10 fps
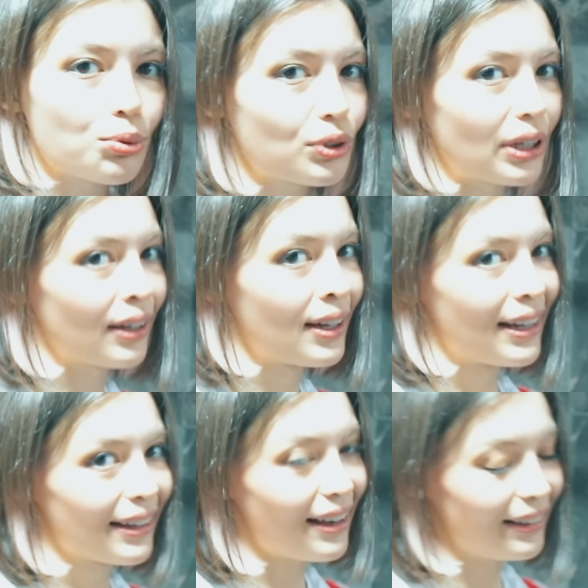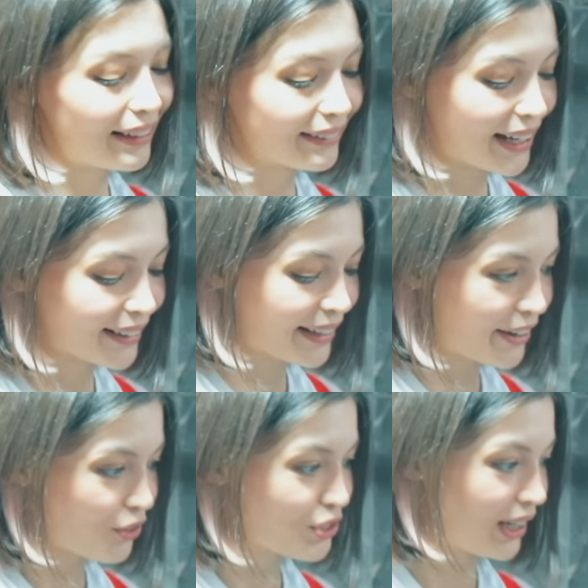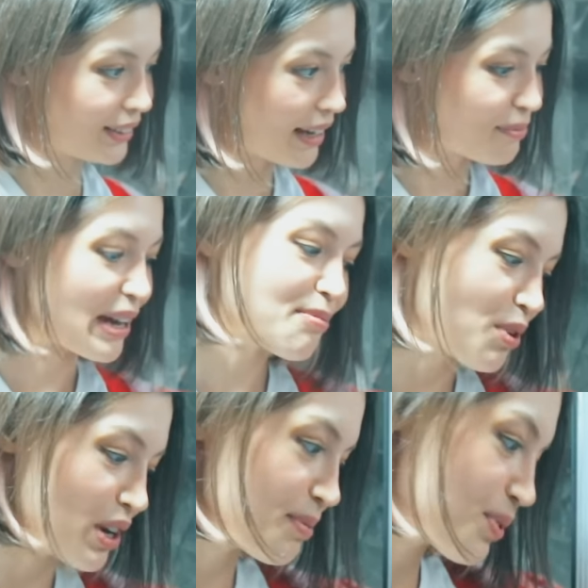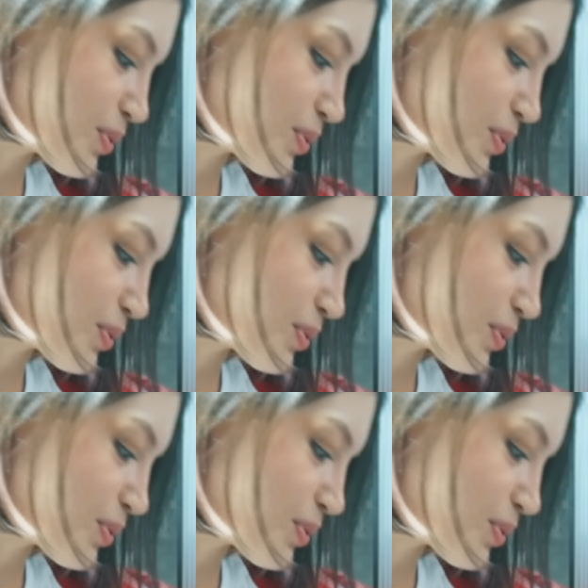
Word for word: burada kalanlar daha önce adamlar böyle bir